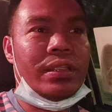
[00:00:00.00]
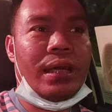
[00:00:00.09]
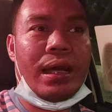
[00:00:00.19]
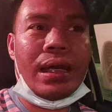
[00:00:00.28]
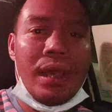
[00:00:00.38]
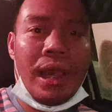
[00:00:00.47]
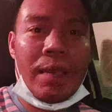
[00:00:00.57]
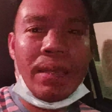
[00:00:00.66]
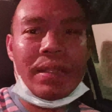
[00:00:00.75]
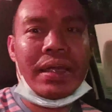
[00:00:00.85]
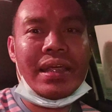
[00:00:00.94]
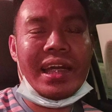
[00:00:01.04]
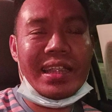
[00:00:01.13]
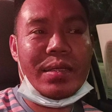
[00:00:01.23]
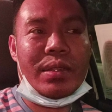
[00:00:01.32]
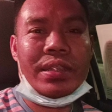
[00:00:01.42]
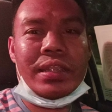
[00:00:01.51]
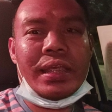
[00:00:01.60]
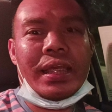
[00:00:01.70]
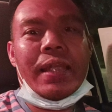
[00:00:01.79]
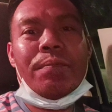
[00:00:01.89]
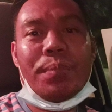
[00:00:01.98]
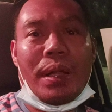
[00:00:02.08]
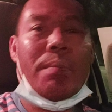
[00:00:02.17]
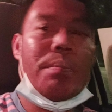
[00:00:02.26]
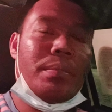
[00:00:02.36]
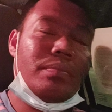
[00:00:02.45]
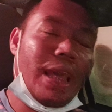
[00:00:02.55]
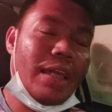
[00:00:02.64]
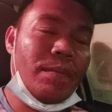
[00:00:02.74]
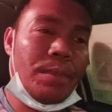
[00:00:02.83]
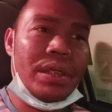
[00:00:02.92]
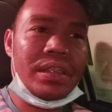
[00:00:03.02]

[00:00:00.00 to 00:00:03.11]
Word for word: na ay magtataas ako ng singil from 10%